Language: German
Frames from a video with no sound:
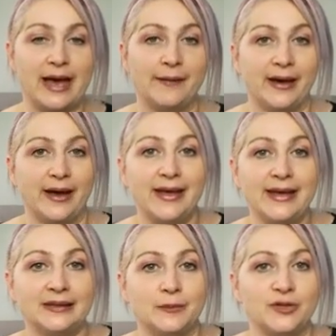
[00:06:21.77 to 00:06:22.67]
Aber
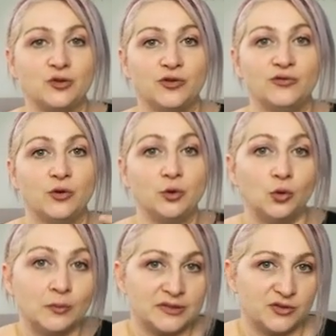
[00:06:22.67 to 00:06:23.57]
damit du ein
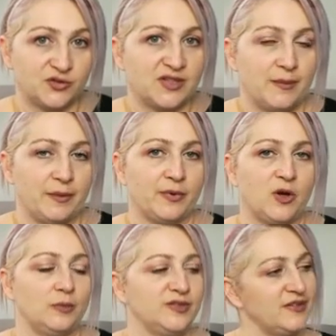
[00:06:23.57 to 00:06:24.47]
Volumen
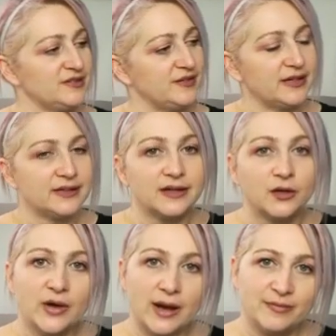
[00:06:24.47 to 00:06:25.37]
zusammenbekommst, was wirklich
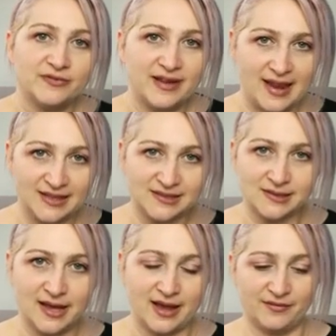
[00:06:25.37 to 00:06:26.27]
den Körper
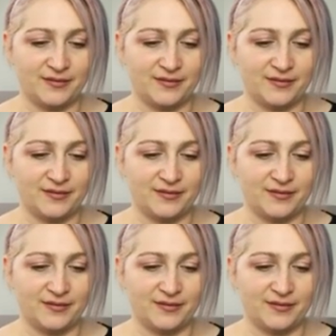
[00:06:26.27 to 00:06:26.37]
verlassen kann, kann.